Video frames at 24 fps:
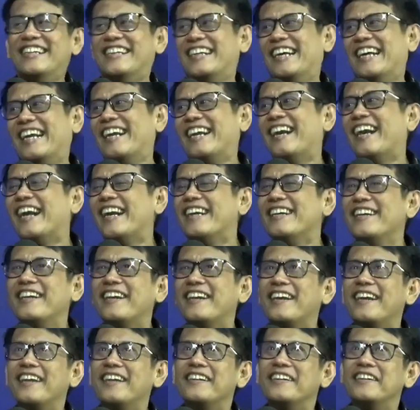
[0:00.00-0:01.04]
Nah ini
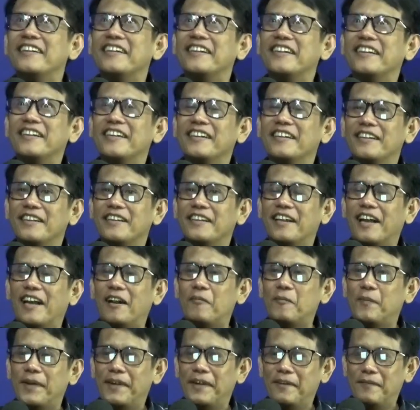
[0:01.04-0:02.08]
kan eh,
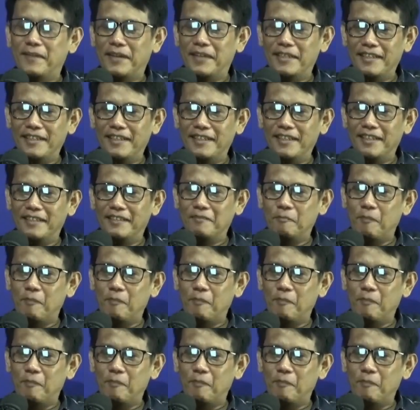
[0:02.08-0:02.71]
apa namanya